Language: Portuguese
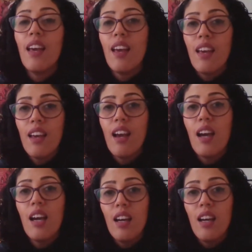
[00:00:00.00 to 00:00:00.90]
é
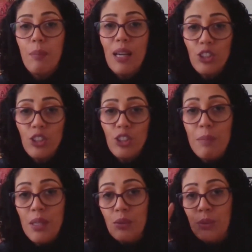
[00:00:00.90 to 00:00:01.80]
a, a baixa
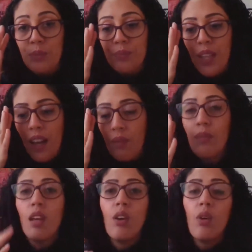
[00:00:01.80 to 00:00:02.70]
libido,
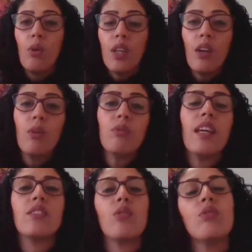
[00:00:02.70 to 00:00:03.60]
tá? O que
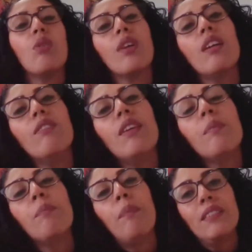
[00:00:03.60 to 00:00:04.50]
acontece? Quando alguém
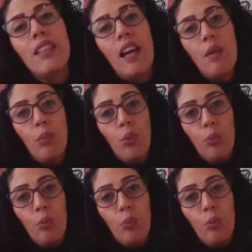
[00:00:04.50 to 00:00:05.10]
vem passar por um